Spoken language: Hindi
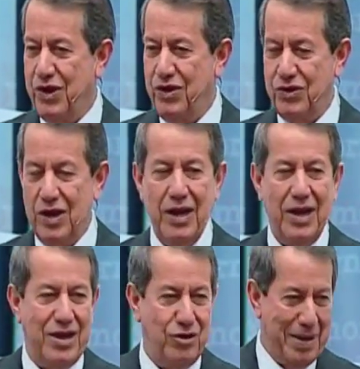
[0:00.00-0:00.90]
मैं मत्ती
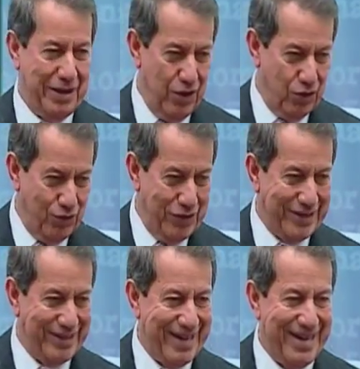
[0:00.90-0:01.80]
तेईस के बारे में बात कर
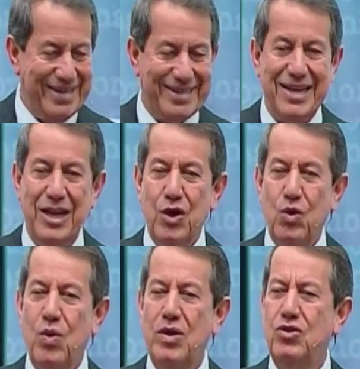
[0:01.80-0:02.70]
रहा था जहाँ
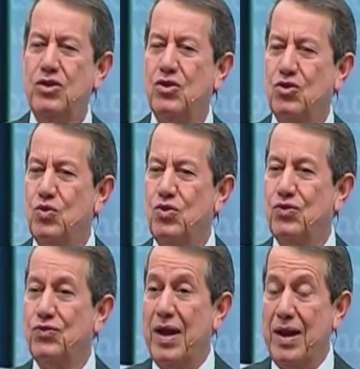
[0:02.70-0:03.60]
ईशु शास्त्रियों
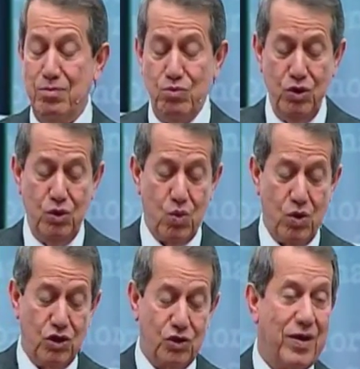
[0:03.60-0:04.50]
और फरीसियों के
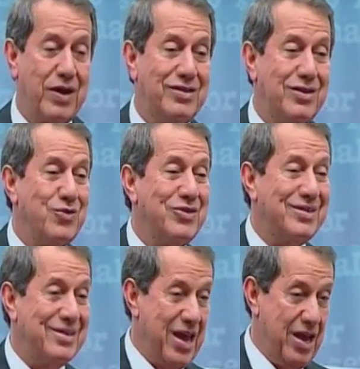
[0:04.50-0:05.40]
विरुद्ध बात करता
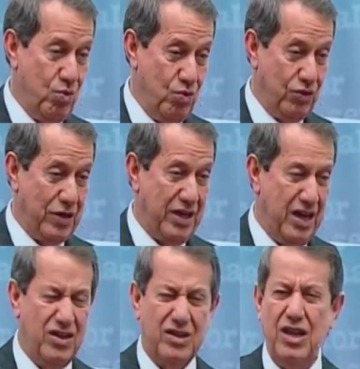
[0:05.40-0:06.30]
वो अंधे
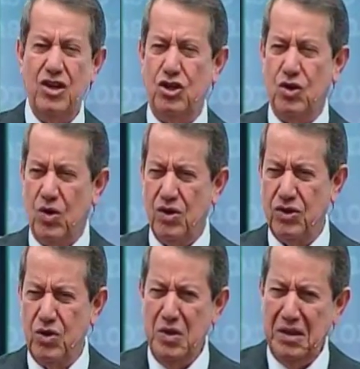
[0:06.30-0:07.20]
अगुए जो
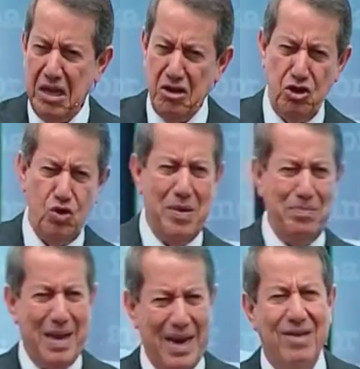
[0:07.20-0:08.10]
परमेश्वर के वचन के बारे में
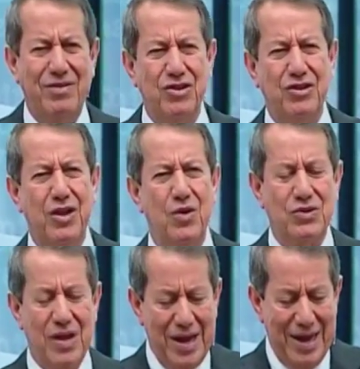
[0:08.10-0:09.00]
कुछ नहीं
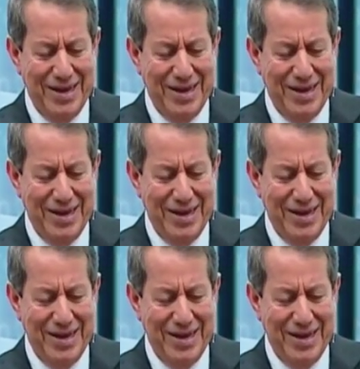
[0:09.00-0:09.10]
जानते थे